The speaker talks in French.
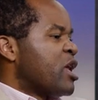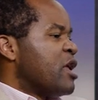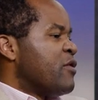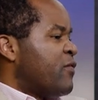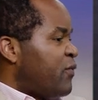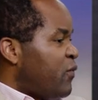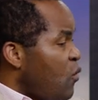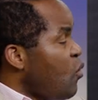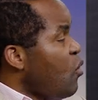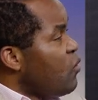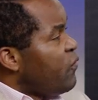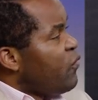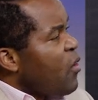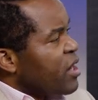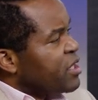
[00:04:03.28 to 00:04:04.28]
il faut,
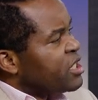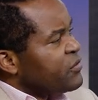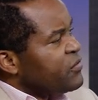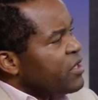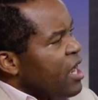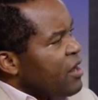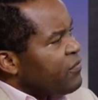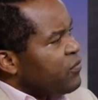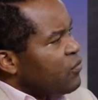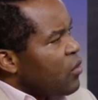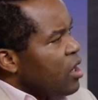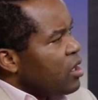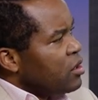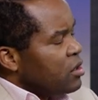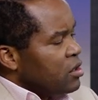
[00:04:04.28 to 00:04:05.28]
faut activer la
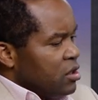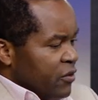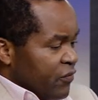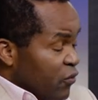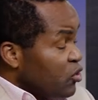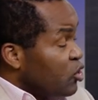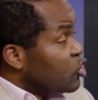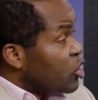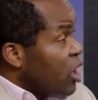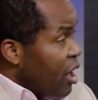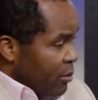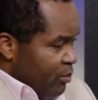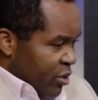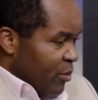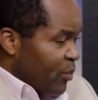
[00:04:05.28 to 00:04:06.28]
foi. Mm. Il faut déjà
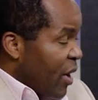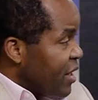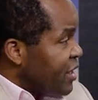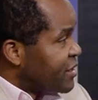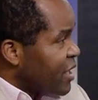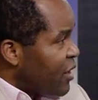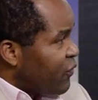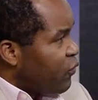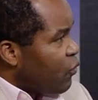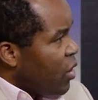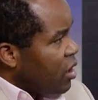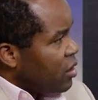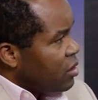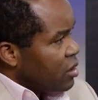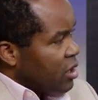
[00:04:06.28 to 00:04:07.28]
préparer sa
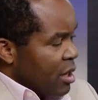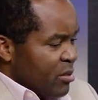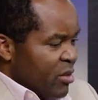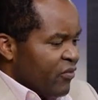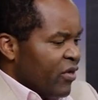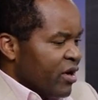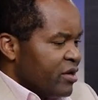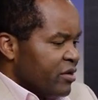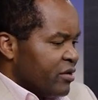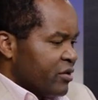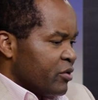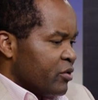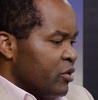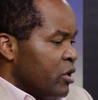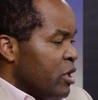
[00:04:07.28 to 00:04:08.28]
foi. Euh, la mm. Bible va dire
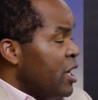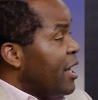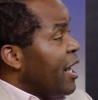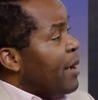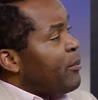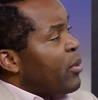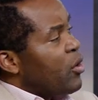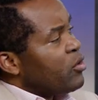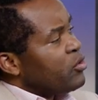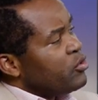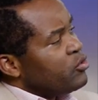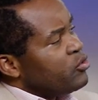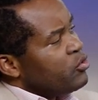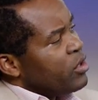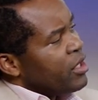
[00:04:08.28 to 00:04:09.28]
que la parole de
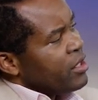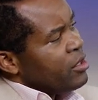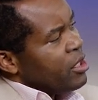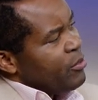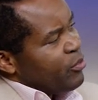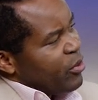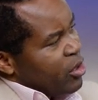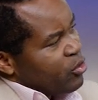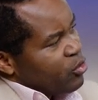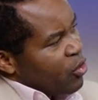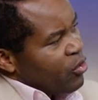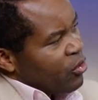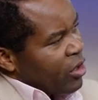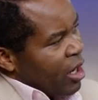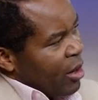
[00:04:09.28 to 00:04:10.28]
Dieu est, près
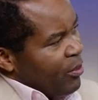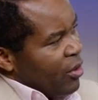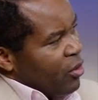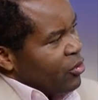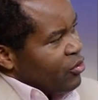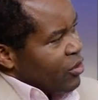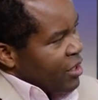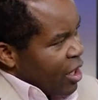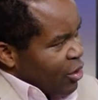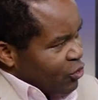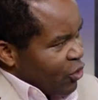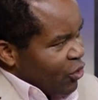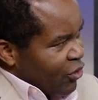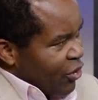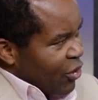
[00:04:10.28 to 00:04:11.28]
la parole est dans ton cœur,